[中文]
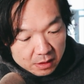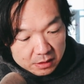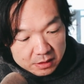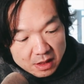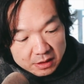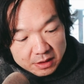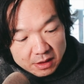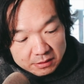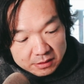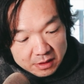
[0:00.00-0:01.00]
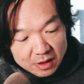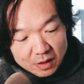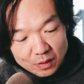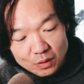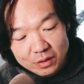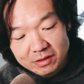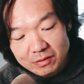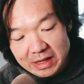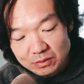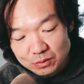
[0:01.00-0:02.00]
第二条，混
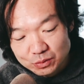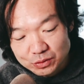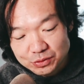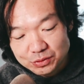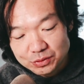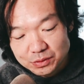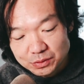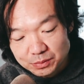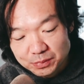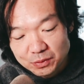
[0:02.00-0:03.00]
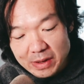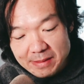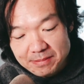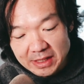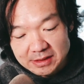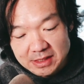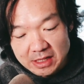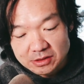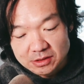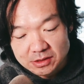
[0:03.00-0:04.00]
乱、无序与不完美才
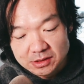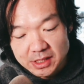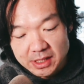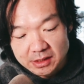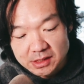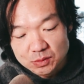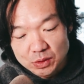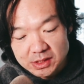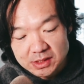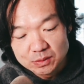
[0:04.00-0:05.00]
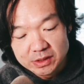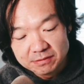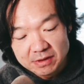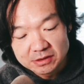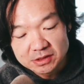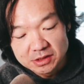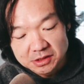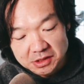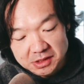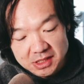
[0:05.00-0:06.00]
是世界和自我思维方式的
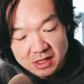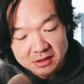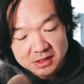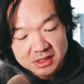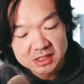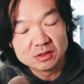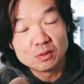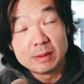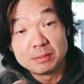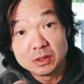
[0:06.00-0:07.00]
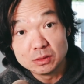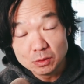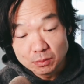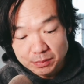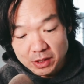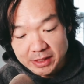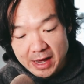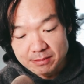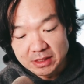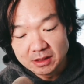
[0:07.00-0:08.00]
真相。习惯并拥抱他
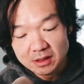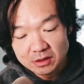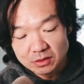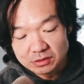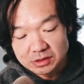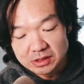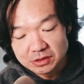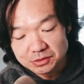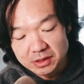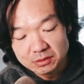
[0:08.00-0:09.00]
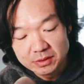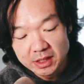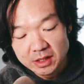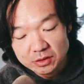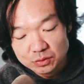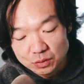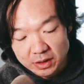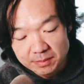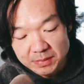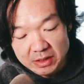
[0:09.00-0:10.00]
们，同时呢，学会如何
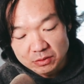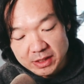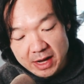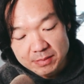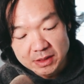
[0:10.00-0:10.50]
面对他们。